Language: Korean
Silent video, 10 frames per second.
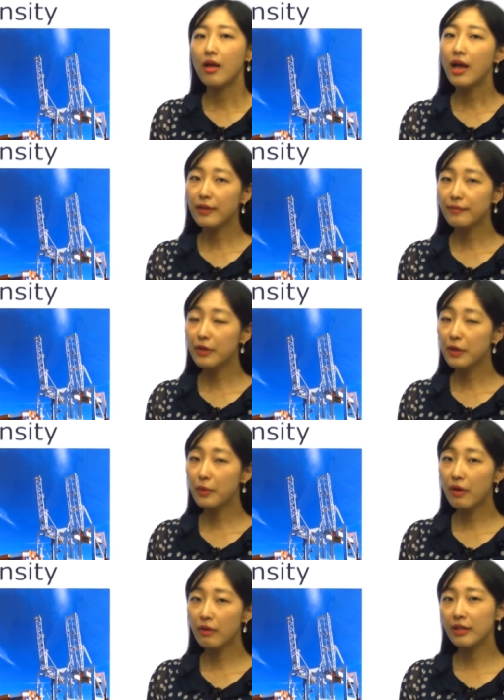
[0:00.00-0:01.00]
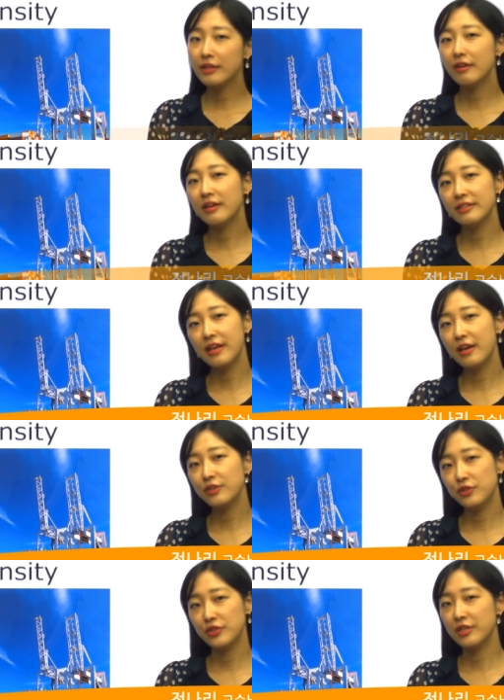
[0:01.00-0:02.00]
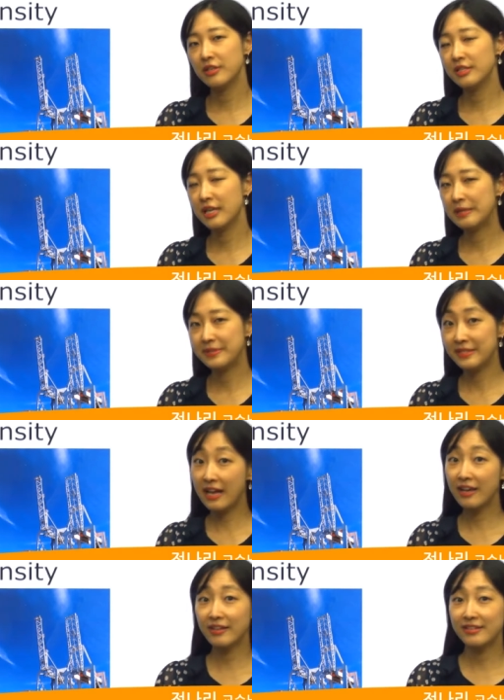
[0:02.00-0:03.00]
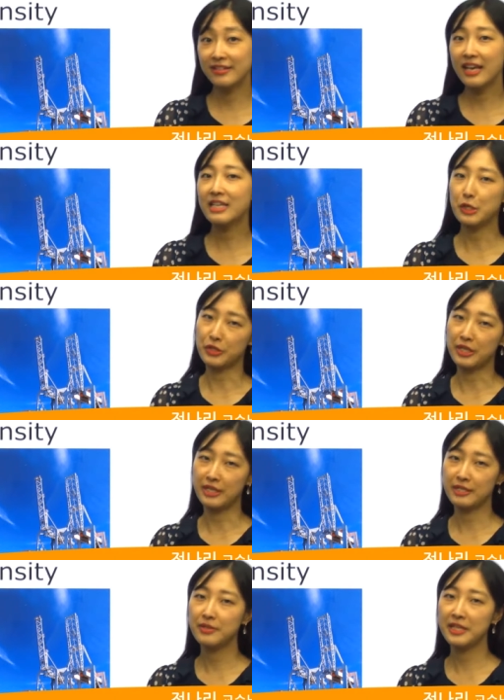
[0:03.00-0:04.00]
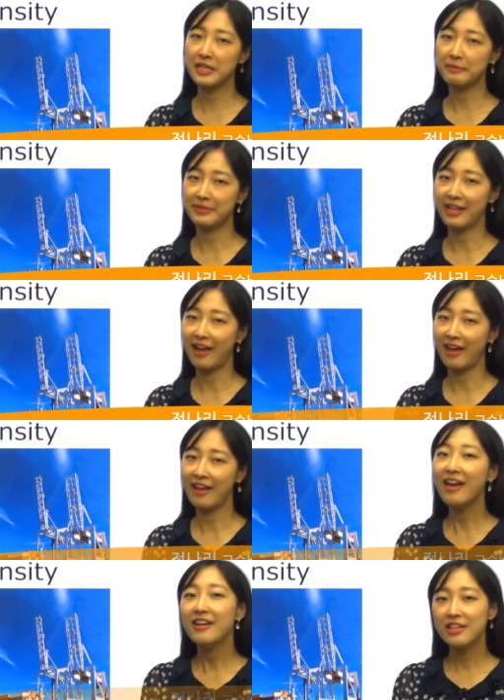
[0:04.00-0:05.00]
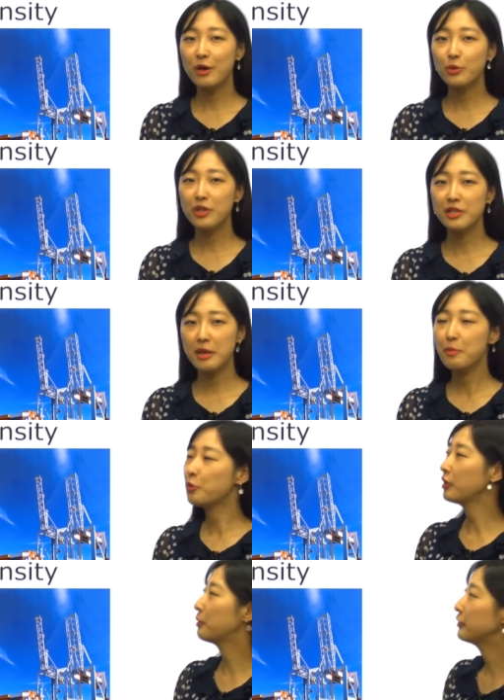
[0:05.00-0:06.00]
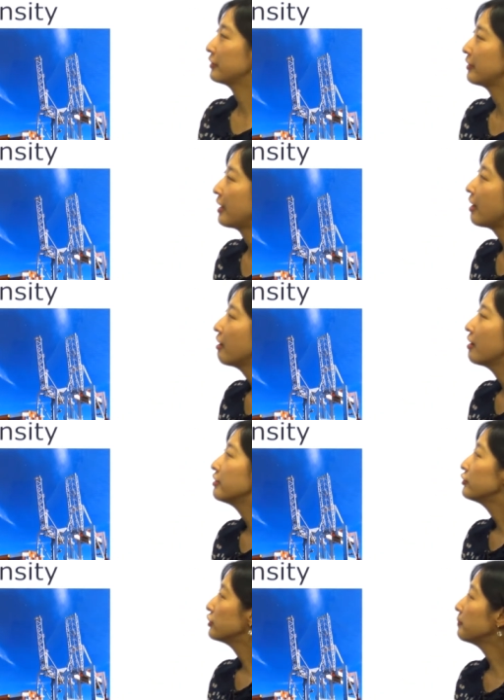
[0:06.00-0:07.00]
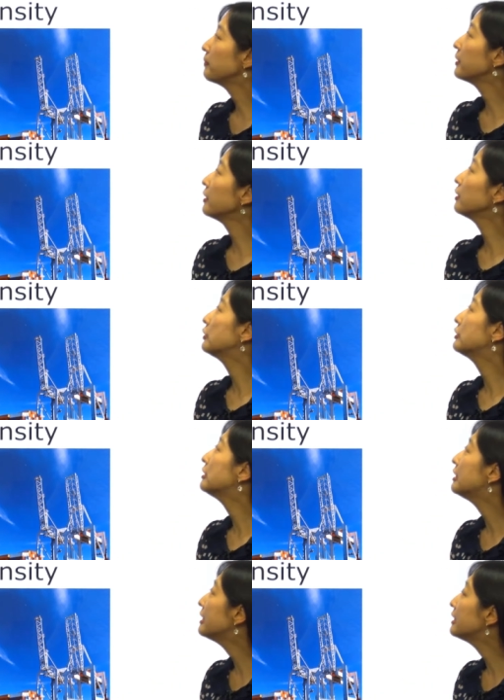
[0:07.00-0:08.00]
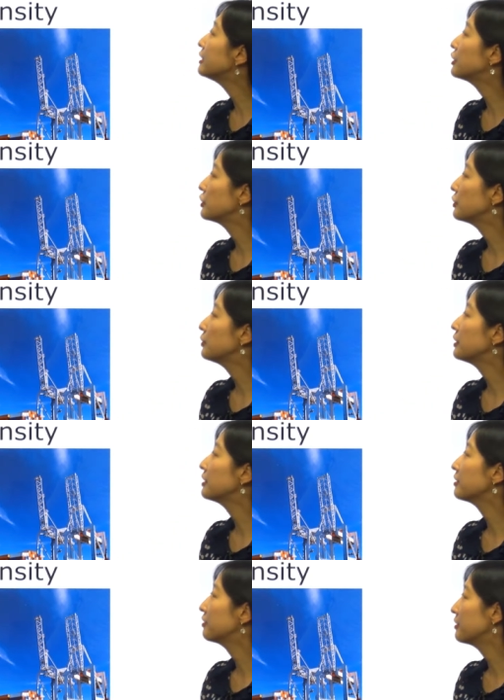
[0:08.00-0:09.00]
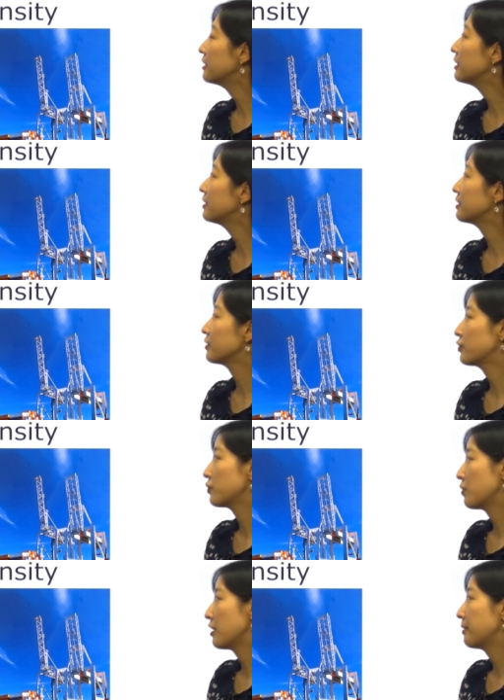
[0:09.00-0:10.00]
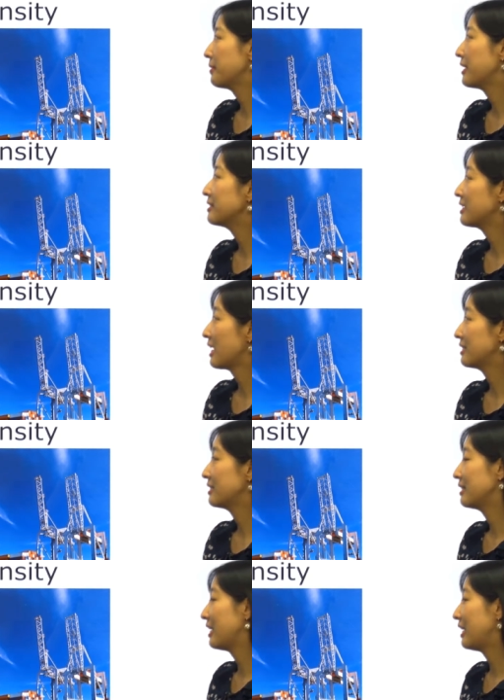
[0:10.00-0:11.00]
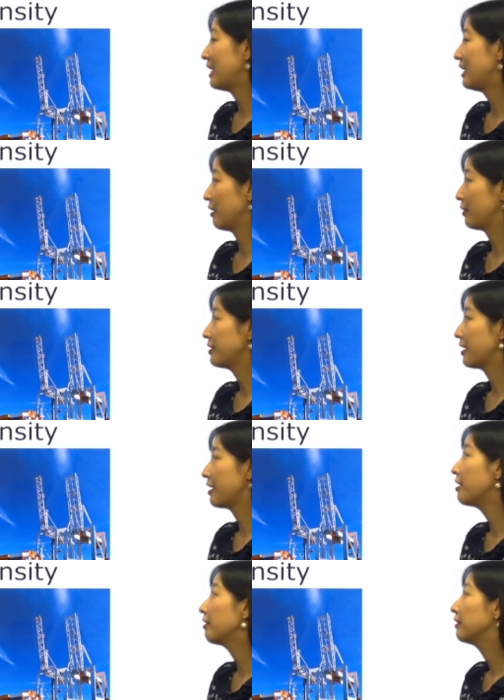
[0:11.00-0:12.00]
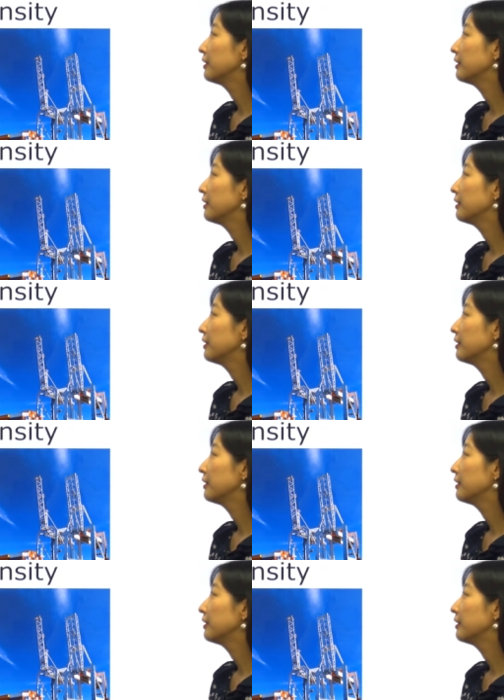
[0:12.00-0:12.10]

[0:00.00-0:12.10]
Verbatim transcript: Hi everyone. 안녕하세요. Junior Time Science의 전나리 선생입니다. 자, 오늘의 제목을 읽어볼 텐데요. Shipping could lead to increased storm intensity라고 했네요.